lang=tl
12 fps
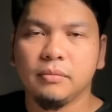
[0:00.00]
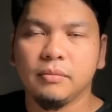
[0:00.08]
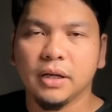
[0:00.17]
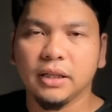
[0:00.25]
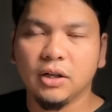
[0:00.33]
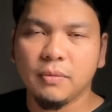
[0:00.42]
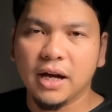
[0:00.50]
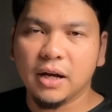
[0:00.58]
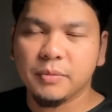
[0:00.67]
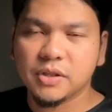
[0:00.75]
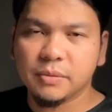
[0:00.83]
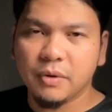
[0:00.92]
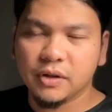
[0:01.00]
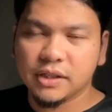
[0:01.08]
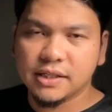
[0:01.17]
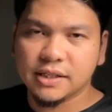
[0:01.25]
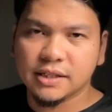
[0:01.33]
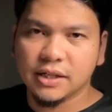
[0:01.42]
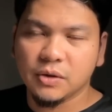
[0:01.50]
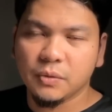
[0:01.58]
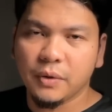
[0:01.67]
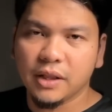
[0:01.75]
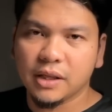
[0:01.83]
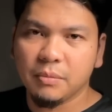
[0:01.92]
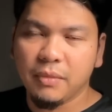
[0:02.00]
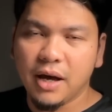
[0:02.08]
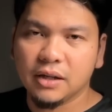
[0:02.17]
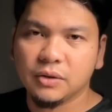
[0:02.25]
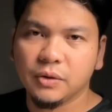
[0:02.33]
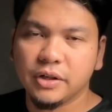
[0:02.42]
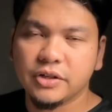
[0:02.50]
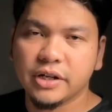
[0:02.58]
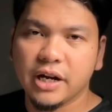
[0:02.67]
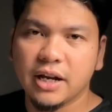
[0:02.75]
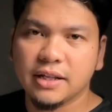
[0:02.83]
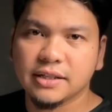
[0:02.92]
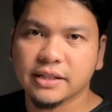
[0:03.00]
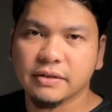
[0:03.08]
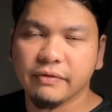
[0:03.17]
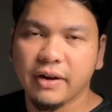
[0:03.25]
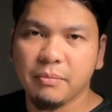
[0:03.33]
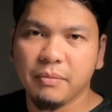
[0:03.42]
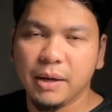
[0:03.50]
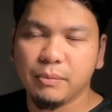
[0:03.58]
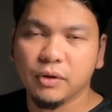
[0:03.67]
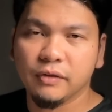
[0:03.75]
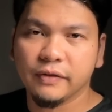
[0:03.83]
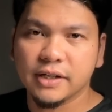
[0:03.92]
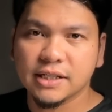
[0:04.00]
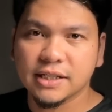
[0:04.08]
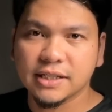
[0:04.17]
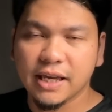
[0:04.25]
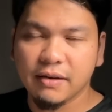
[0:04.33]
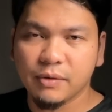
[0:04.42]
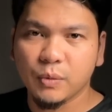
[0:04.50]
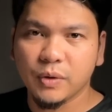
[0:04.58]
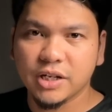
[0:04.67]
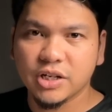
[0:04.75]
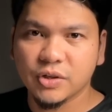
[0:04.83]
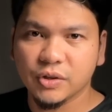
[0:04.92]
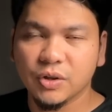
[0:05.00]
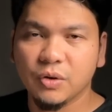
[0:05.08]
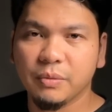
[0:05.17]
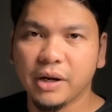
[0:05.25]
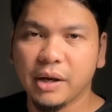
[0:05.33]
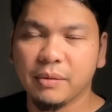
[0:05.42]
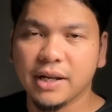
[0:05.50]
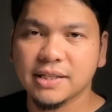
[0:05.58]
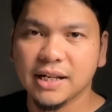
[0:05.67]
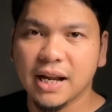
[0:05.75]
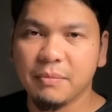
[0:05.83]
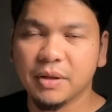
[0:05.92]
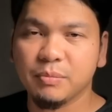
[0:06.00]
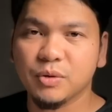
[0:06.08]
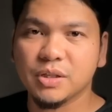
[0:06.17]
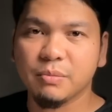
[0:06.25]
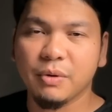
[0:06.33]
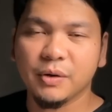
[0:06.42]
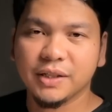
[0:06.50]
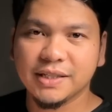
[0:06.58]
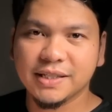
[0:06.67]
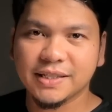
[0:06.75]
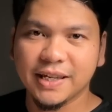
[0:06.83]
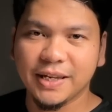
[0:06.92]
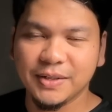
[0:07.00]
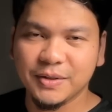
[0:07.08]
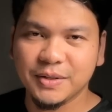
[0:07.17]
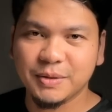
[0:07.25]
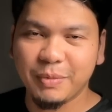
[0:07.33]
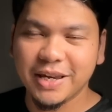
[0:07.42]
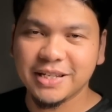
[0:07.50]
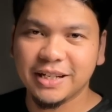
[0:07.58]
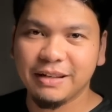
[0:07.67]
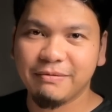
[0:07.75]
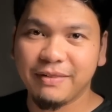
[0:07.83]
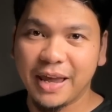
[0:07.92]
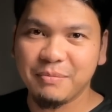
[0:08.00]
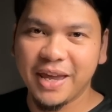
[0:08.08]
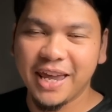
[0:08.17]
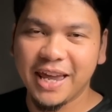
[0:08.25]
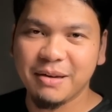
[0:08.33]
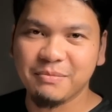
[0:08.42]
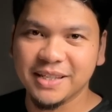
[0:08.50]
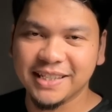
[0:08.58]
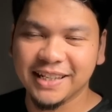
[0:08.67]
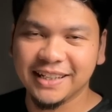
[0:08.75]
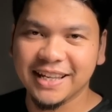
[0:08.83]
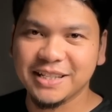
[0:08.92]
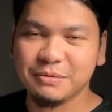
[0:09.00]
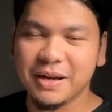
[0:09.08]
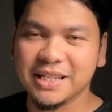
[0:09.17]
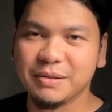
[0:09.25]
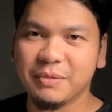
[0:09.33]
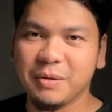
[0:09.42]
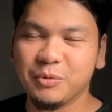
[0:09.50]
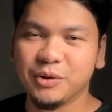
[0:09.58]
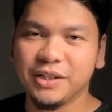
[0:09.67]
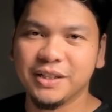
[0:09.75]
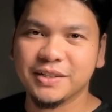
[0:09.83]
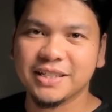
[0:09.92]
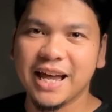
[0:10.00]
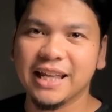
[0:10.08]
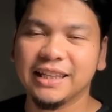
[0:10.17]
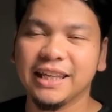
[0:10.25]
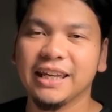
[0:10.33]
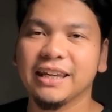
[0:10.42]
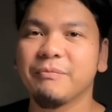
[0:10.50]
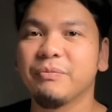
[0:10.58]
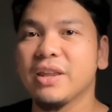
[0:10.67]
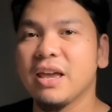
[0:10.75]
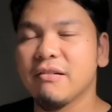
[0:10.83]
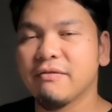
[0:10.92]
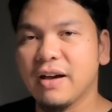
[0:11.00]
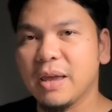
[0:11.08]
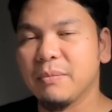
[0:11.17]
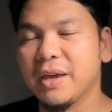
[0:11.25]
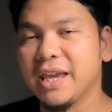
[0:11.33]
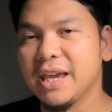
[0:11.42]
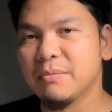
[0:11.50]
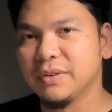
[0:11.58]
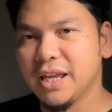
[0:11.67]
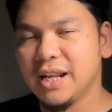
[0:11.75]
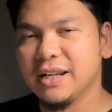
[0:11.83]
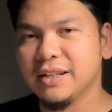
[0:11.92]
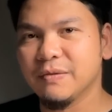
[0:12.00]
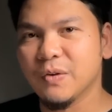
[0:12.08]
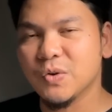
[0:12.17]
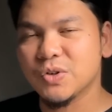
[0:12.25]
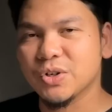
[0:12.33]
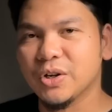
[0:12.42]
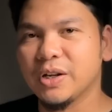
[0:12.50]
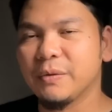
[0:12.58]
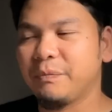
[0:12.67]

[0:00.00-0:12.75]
Magandang umaga po sa bawat isa sa inyo. Welcome back to our 365 Bible Verses Everyone Should Know. Maraming maraming salamat po sa bawat isa sa inyo, especially 5 a.m. gising na. Sumasabay po dito sa ating 5 a.m. daily devotion.